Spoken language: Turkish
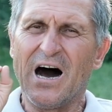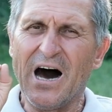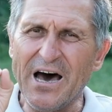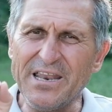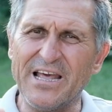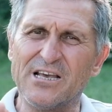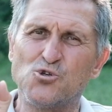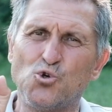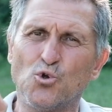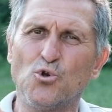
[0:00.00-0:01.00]
Anne
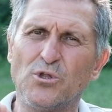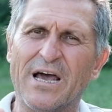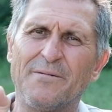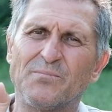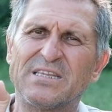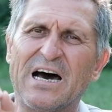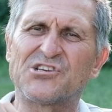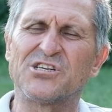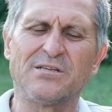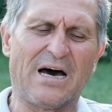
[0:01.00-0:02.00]
sütünü de
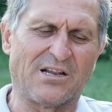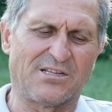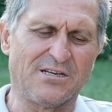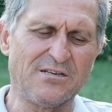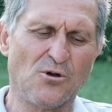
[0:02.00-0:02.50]
tarçın artırır.